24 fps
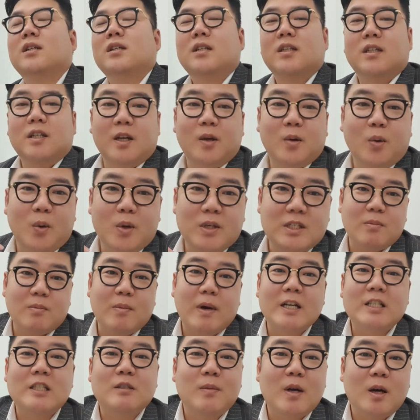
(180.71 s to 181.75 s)
그리고
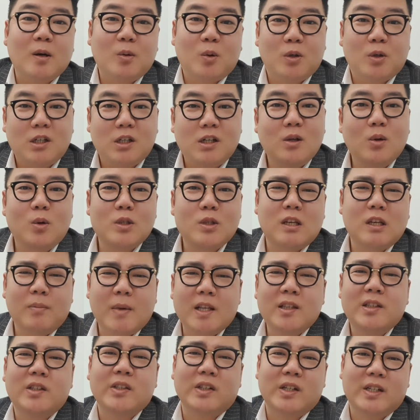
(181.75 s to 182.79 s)
마지막으로 클로징
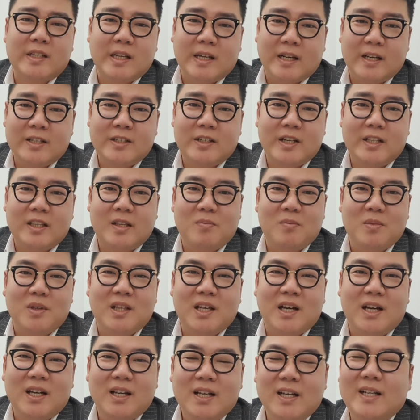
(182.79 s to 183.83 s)
멘트를 잘 하셔야
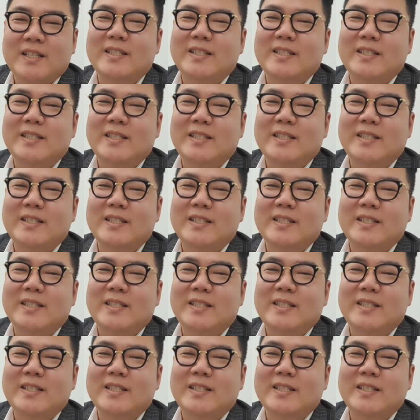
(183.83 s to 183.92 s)
됩니다